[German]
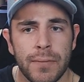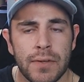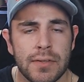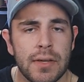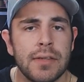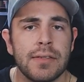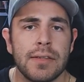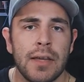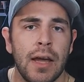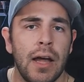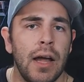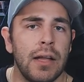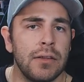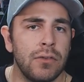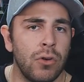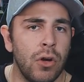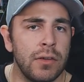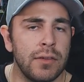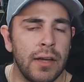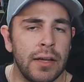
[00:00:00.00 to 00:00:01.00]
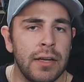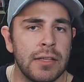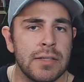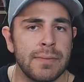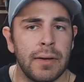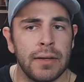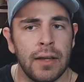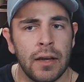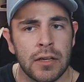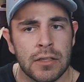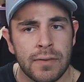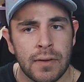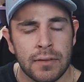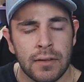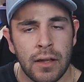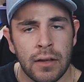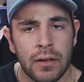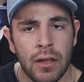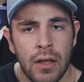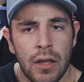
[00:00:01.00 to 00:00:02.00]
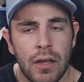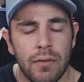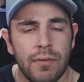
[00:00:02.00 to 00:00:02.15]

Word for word: Das heißt, er hat dort einen Zweijahresvertrag.